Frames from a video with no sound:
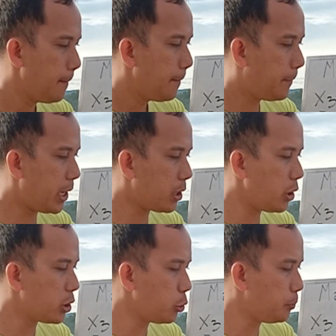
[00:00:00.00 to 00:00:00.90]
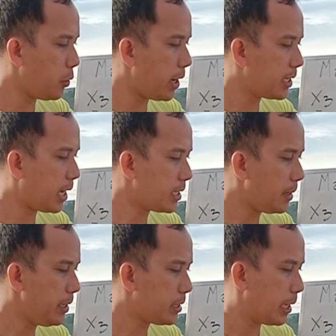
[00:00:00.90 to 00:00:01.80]
pero ito po ay
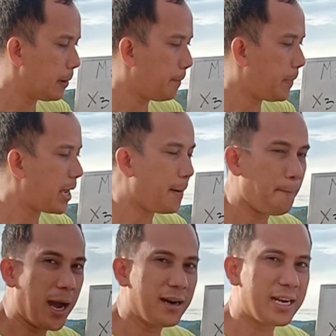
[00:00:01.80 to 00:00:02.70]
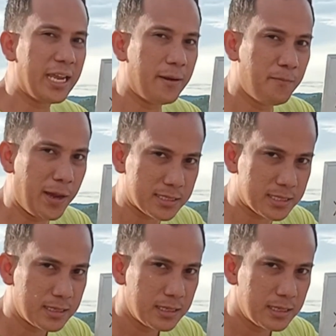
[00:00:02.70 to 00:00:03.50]
gagamitin para pang reinvest.